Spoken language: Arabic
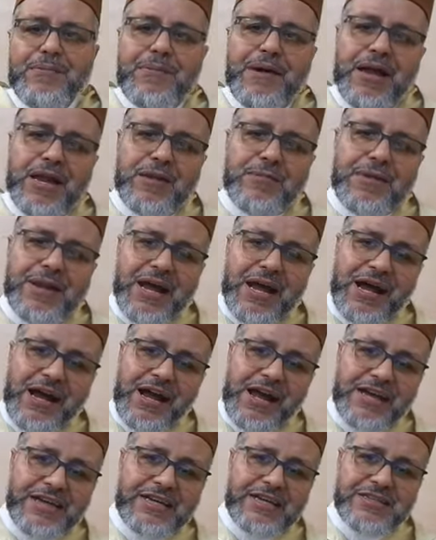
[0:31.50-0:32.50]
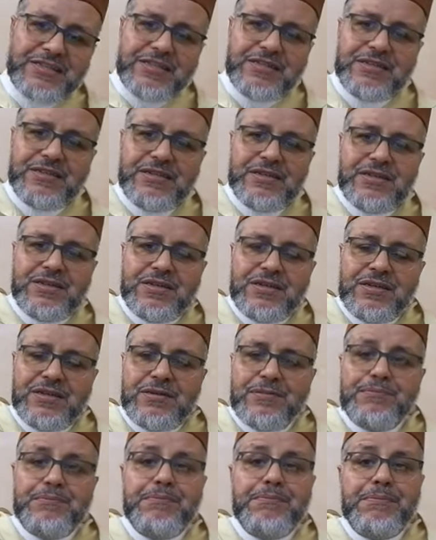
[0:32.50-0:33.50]
المراه حيض
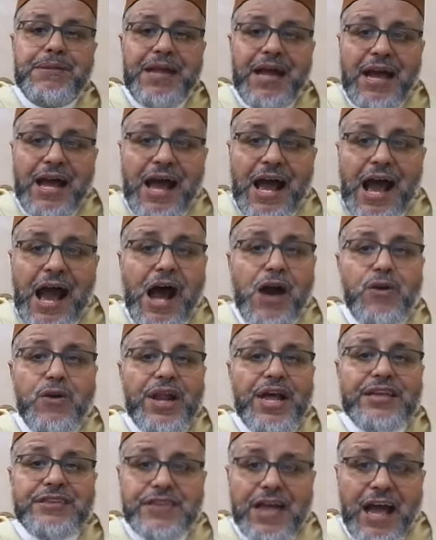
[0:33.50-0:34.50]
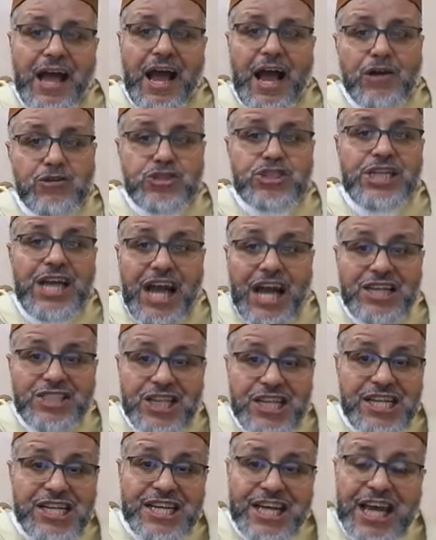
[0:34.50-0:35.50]
منعها او رضع او شي حاجه
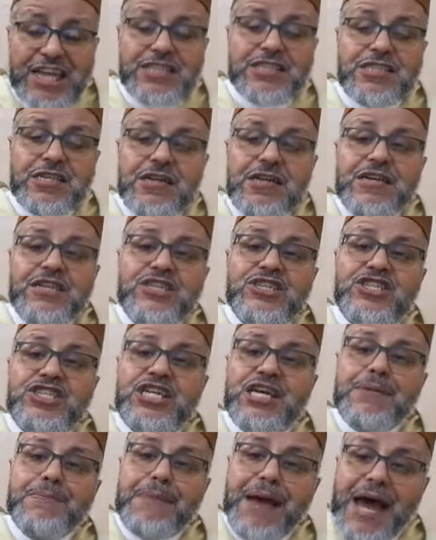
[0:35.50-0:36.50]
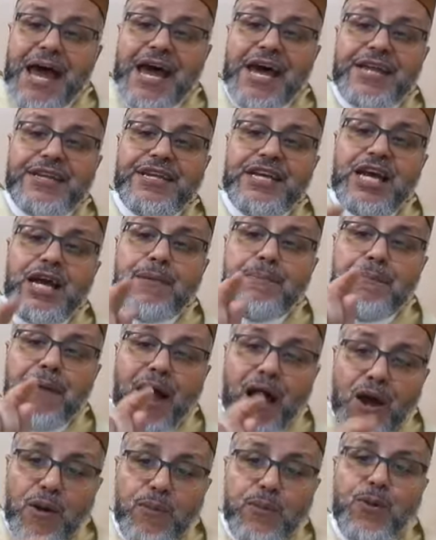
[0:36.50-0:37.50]
اللي كانت شي مانع
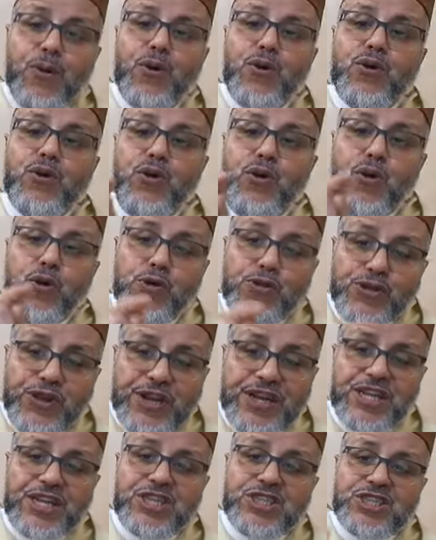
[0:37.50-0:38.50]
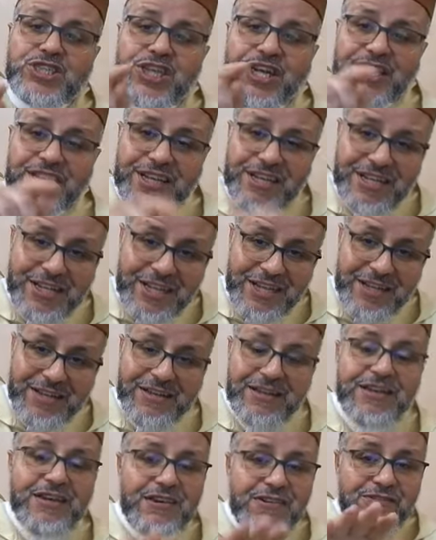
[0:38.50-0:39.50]
مقبول عذري شرعي
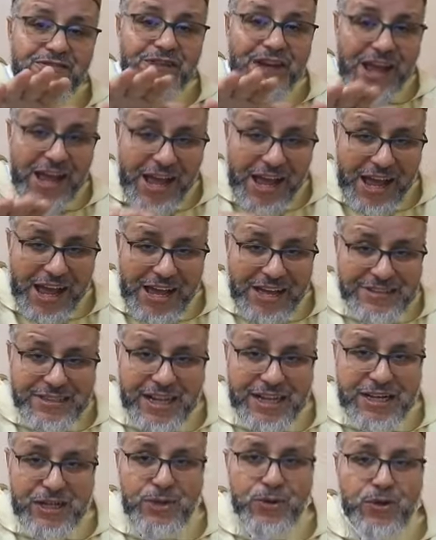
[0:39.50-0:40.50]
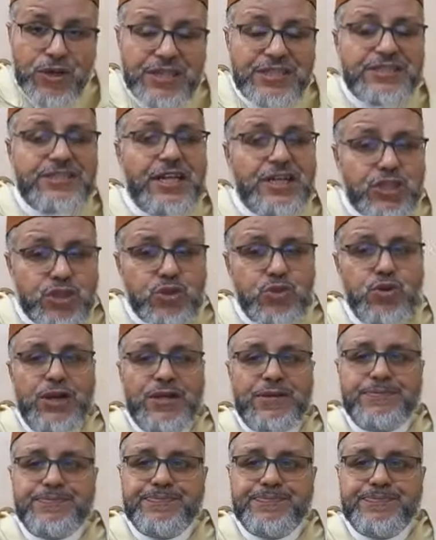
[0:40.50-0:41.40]
فهذاك الوقت ديال شوال